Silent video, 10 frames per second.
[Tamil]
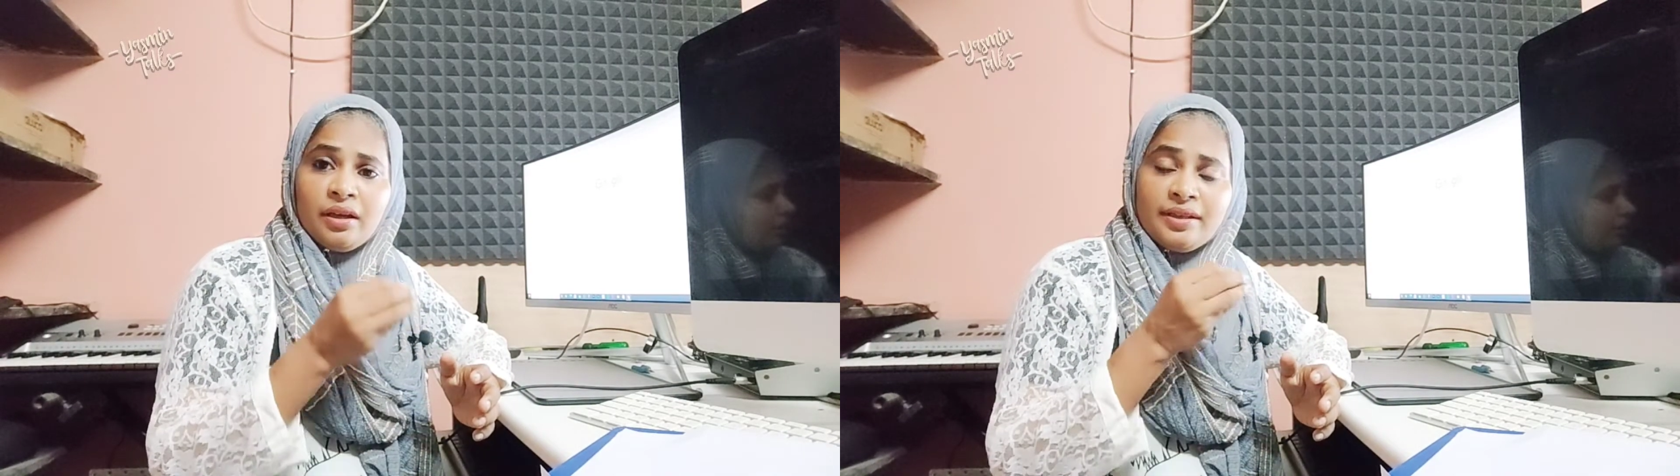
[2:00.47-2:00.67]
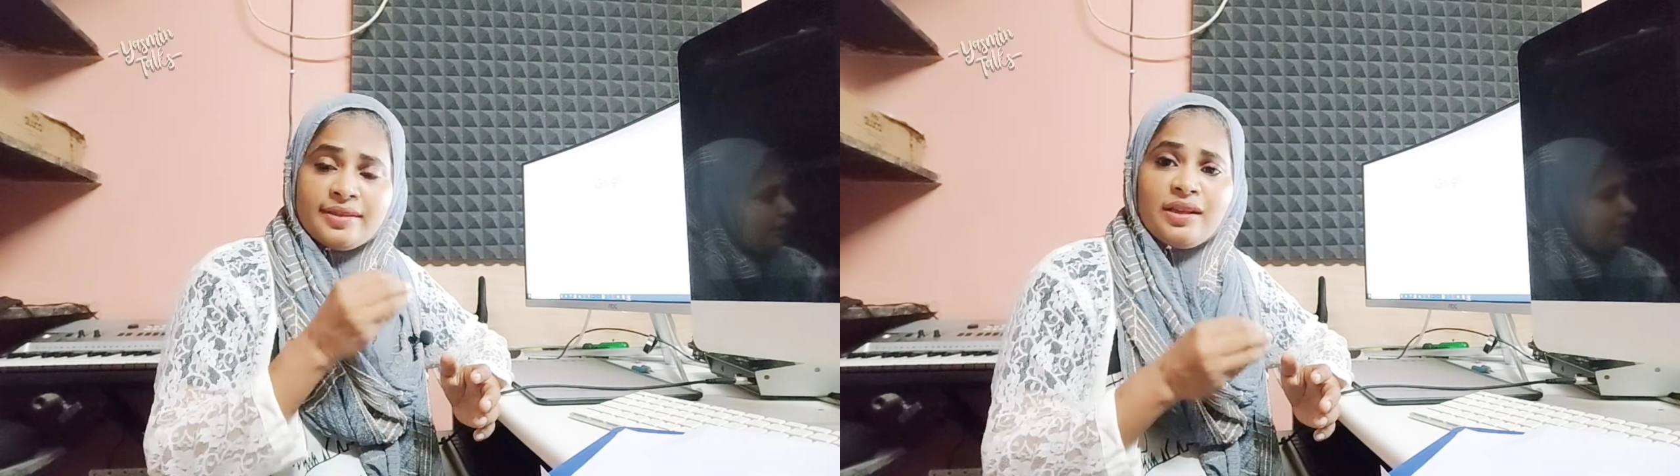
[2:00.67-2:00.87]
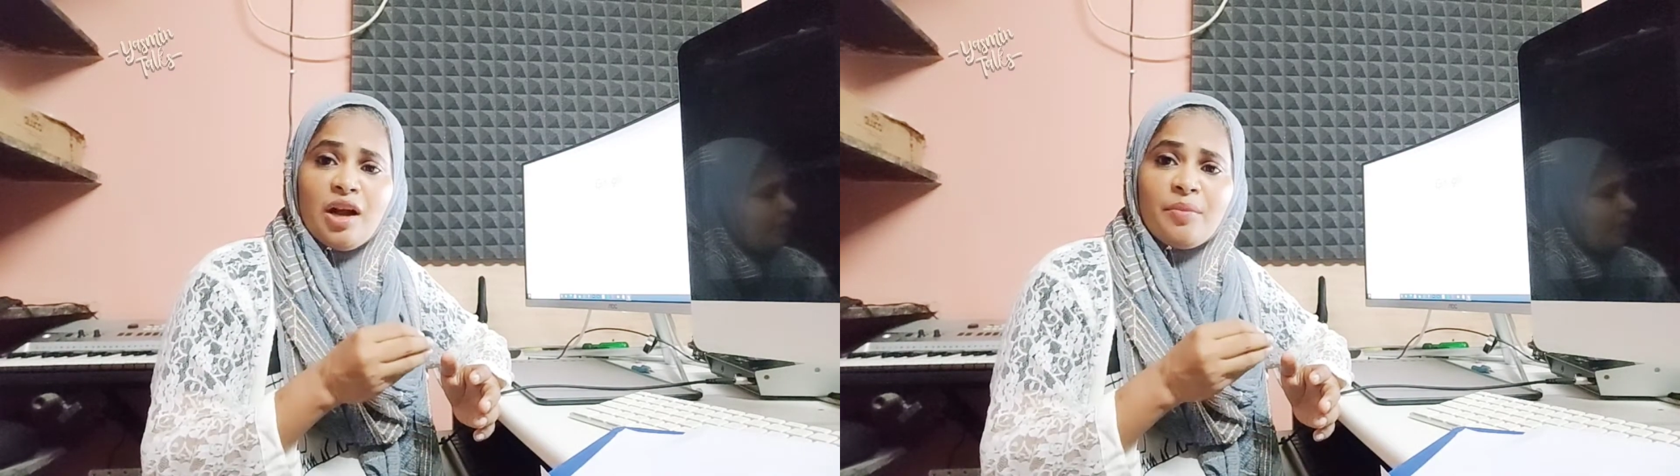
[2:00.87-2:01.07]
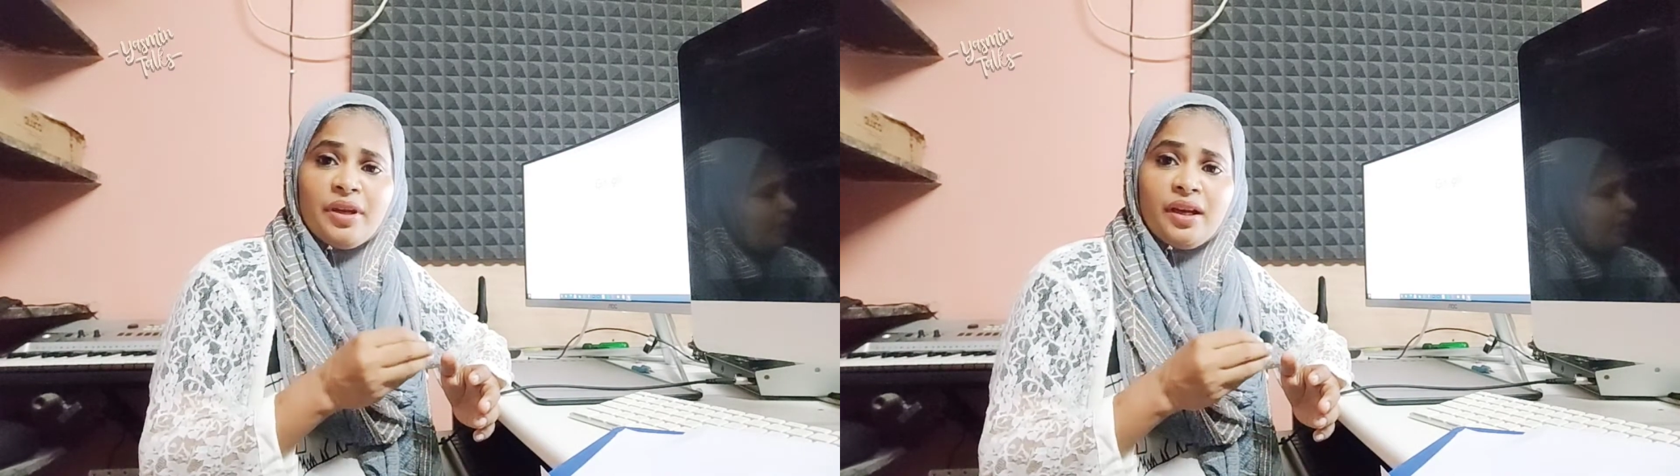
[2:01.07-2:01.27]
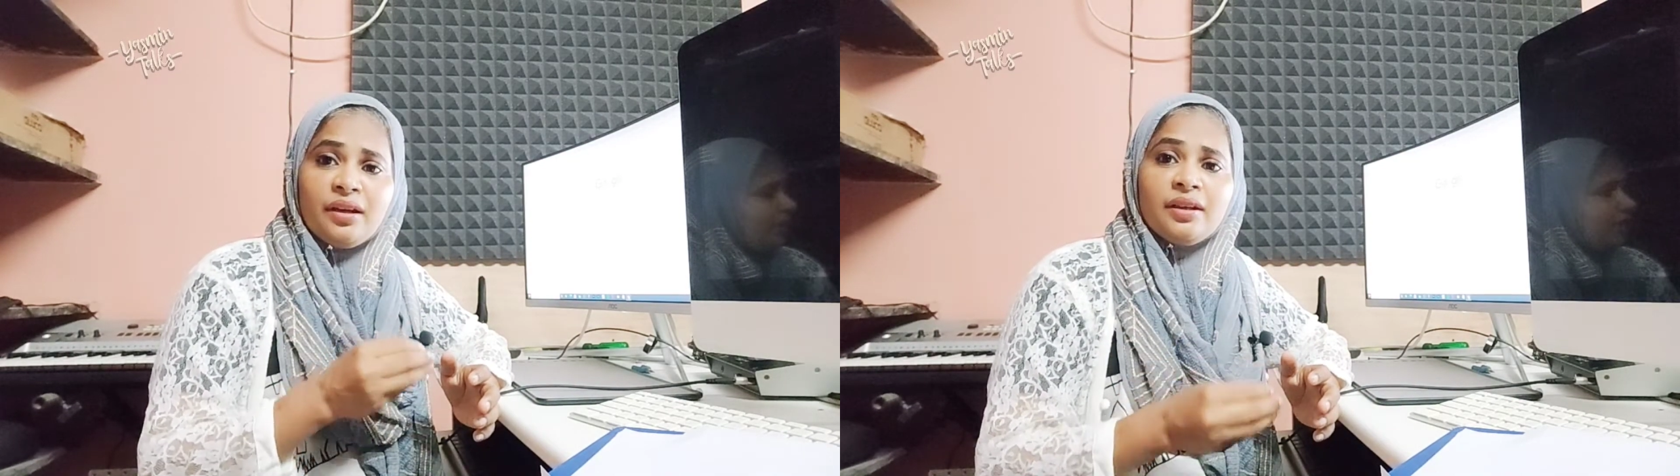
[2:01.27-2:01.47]

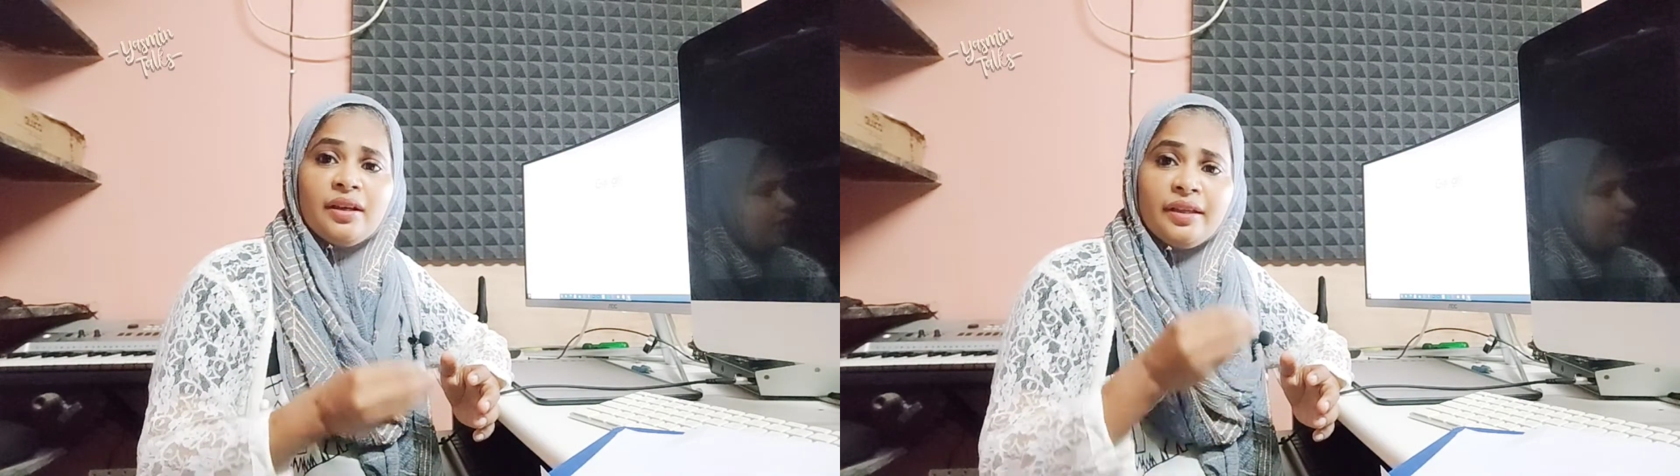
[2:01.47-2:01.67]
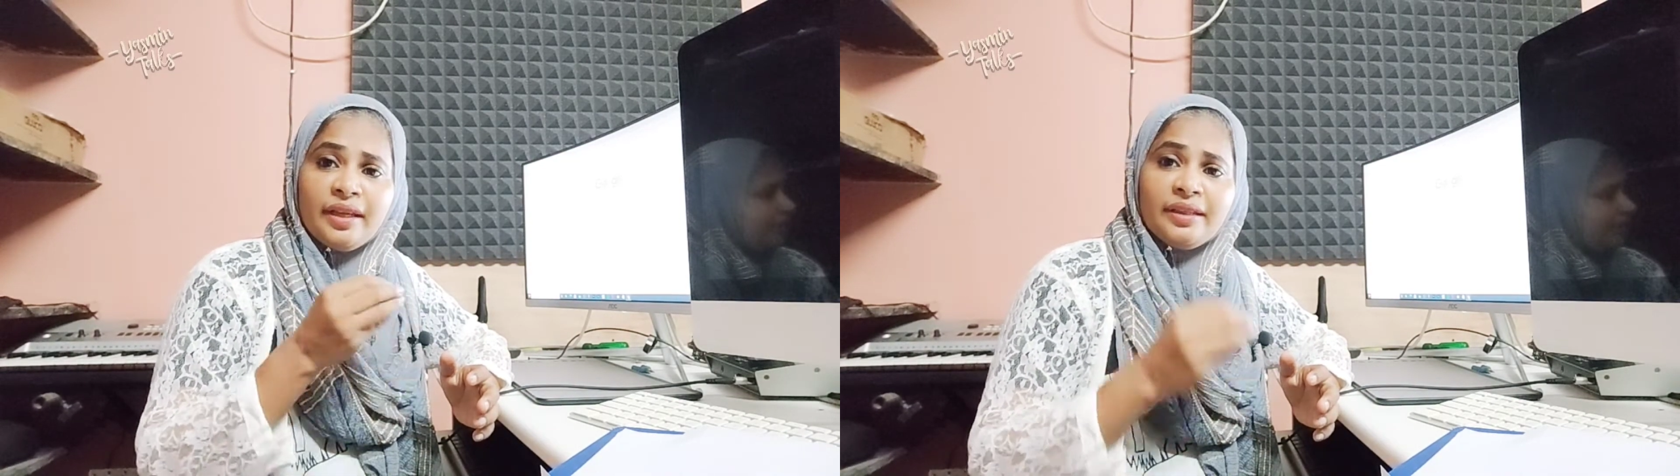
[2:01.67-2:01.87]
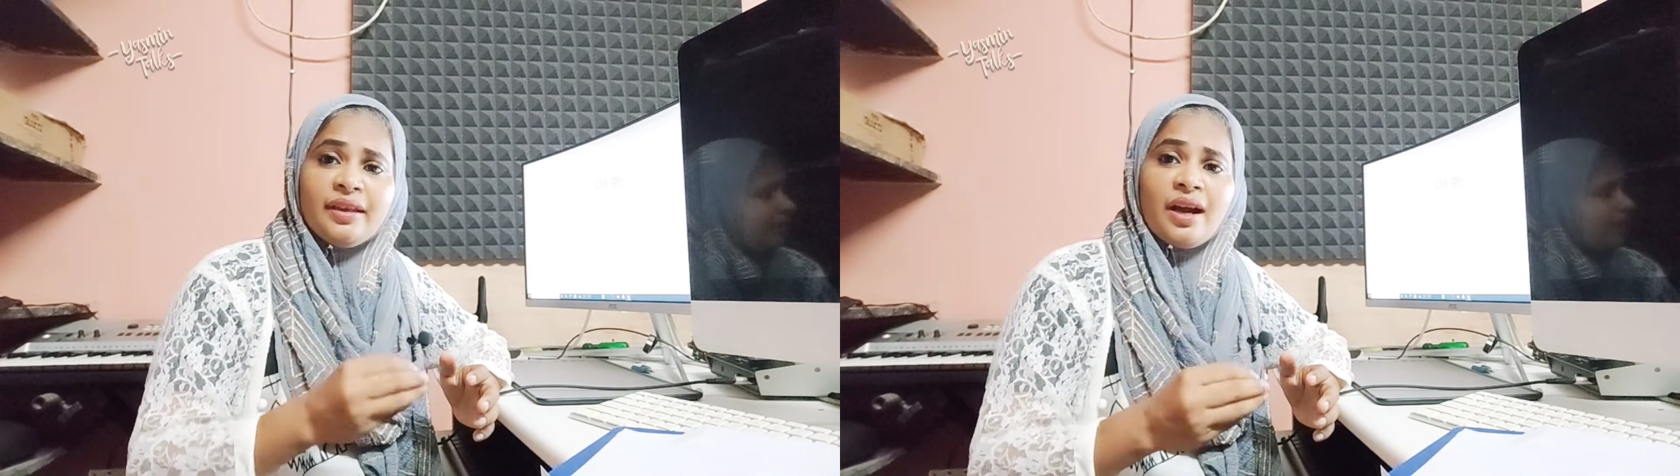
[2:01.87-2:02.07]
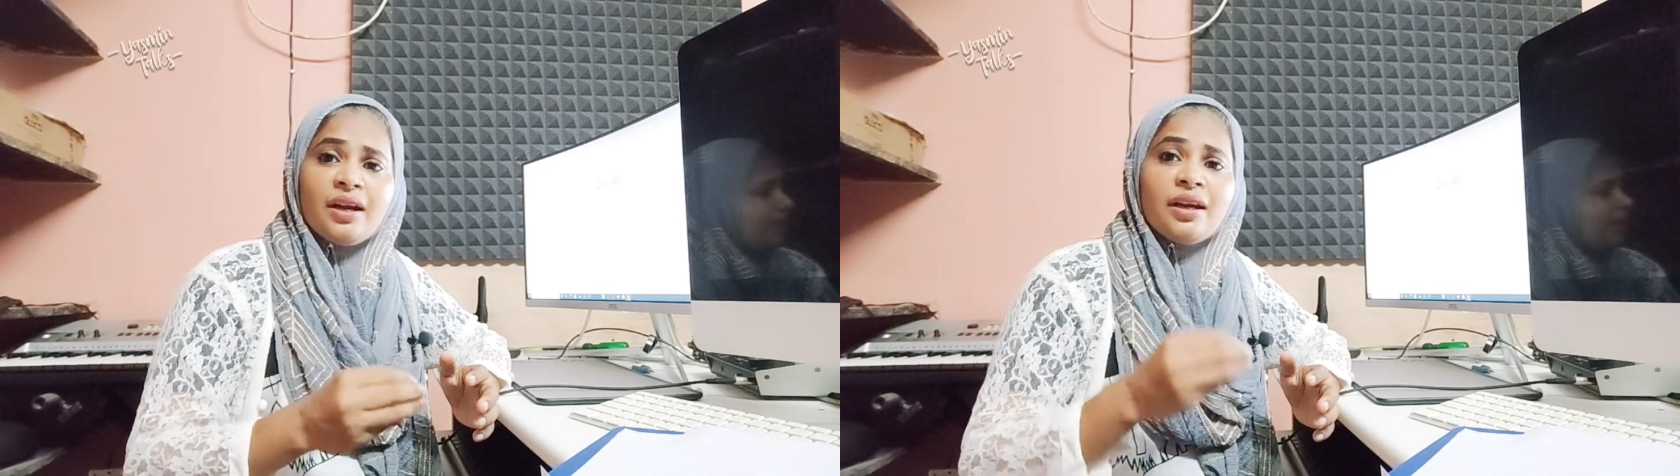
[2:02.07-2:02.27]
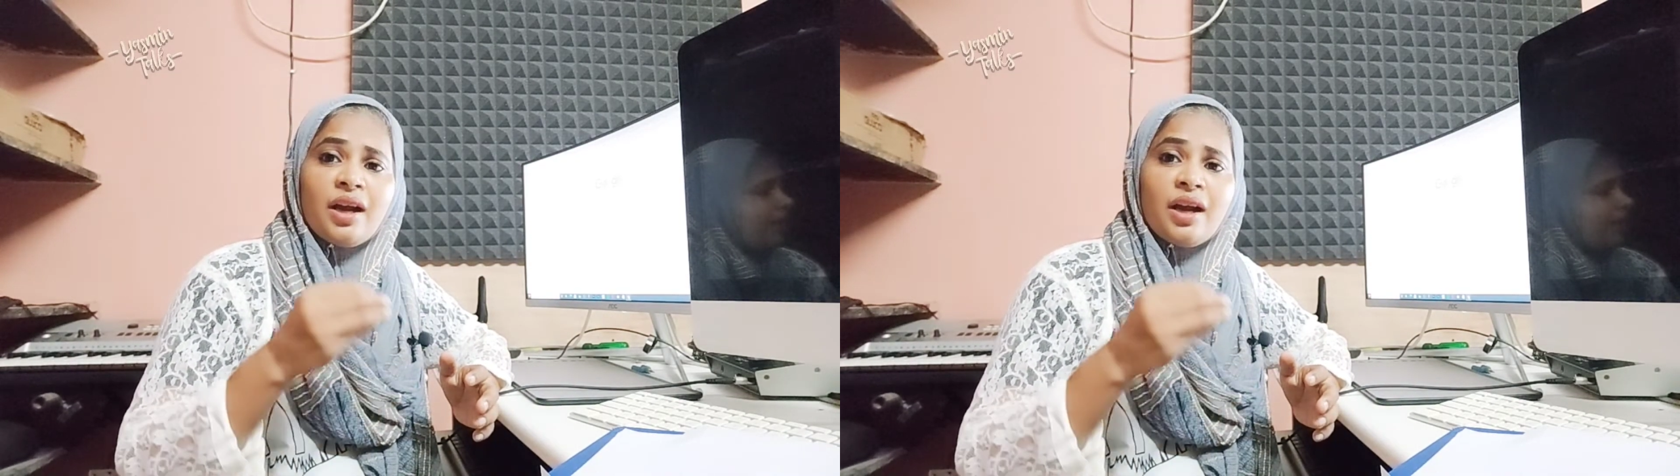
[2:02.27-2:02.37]
இஸ்லாமியர்களுக்கு எதிராக